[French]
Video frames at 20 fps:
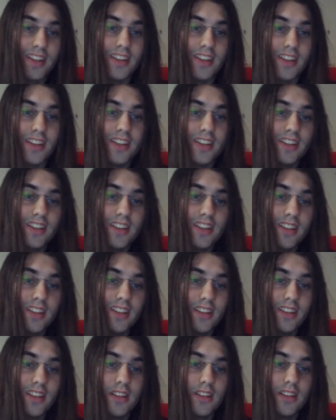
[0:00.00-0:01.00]

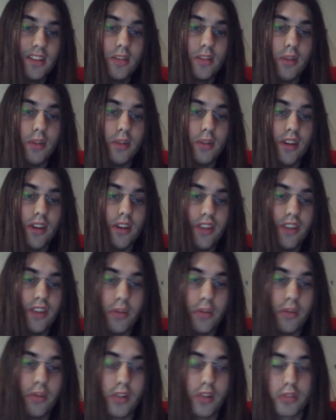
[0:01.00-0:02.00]
Et euh, ben,
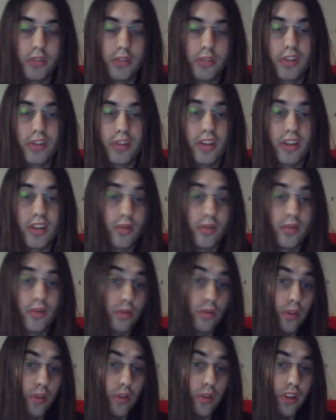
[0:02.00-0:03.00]
finalement, les joueurs italiens vont
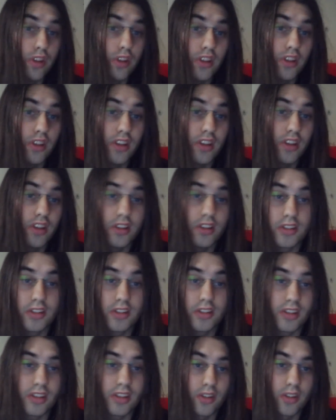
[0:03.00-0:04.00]
jouer en italien et
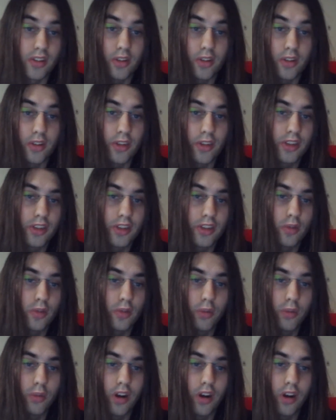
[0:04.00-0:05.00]
ça, ils,
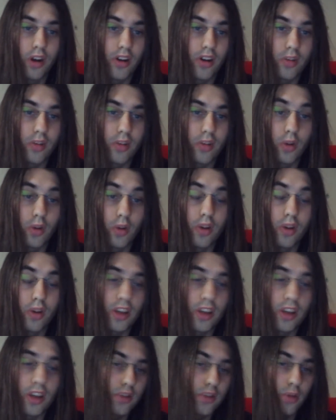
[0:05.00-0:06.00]
iront pas, euh, ou alors
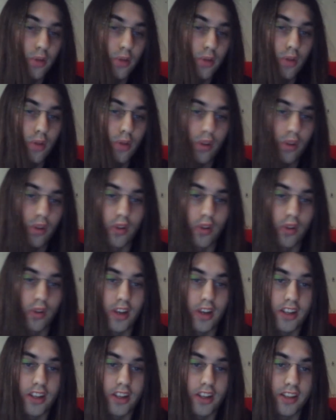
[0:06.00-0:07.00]
ils resteront en
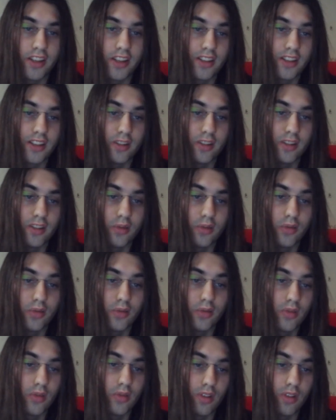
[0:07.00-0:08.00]
anglais. Et, du
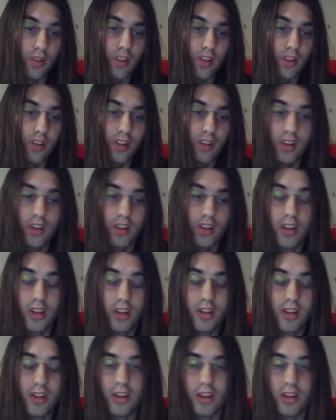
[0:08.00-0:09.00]
coup, euh,
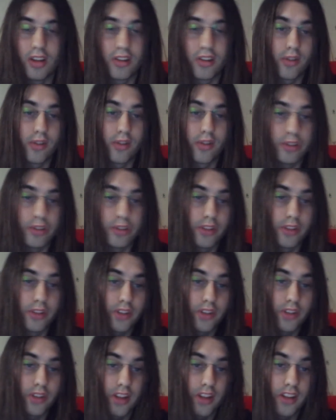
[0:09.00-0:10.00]
là, c'est le
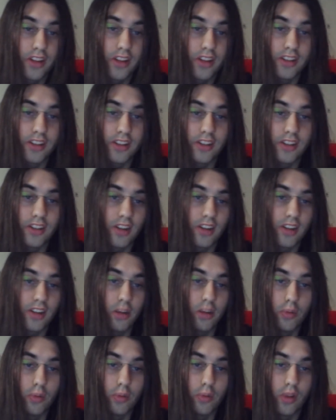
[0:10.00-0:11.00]
fournisseur italien qui sera
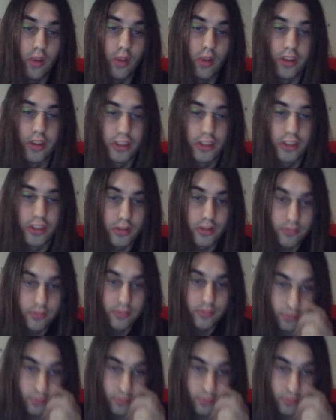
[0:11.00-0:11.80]
un peu dans la dèche.